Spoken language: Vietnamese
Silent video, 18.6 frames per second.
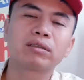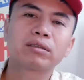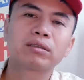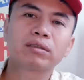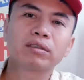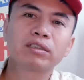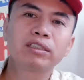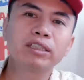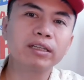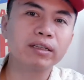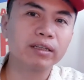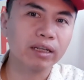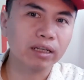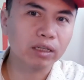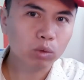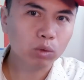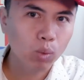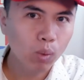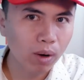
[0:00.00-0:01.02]
chiếc
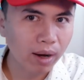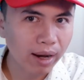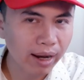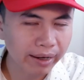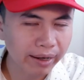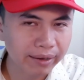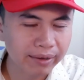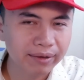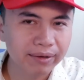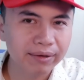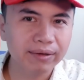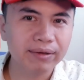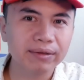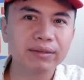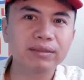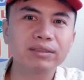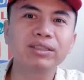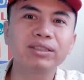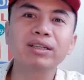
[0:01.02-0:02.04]
điện thoại
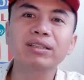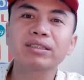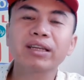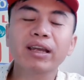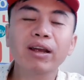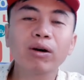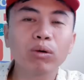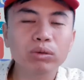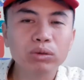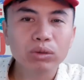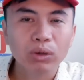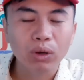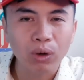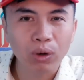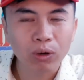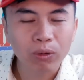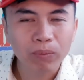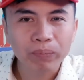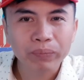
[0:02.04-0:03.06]
chiếc xe ô
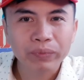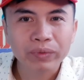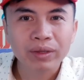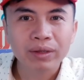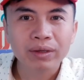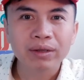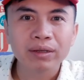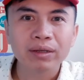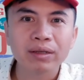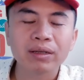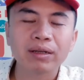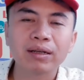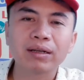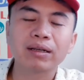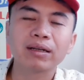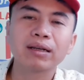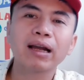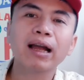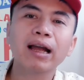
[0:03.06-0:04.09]
tô
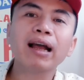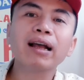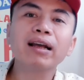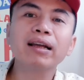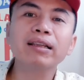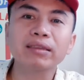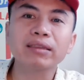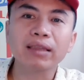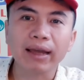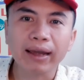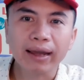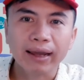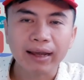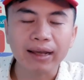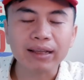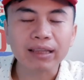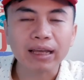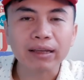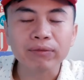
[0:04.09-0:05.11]
các cái
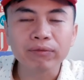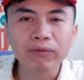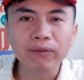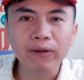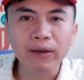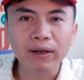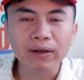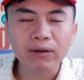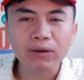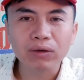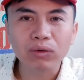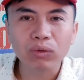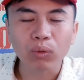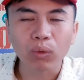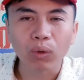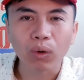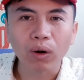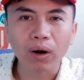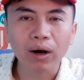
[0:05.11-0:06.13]
thẻ thành viên
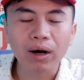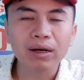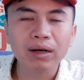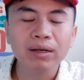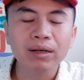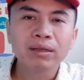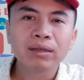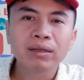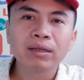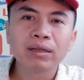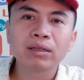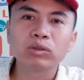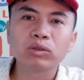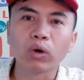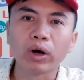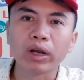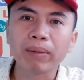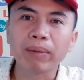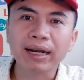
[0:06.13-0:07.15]
của
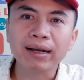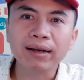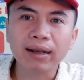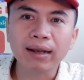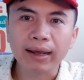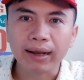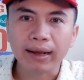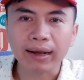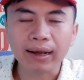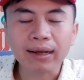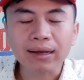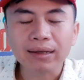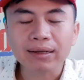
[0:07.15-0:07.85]
chuỗi bán lẻ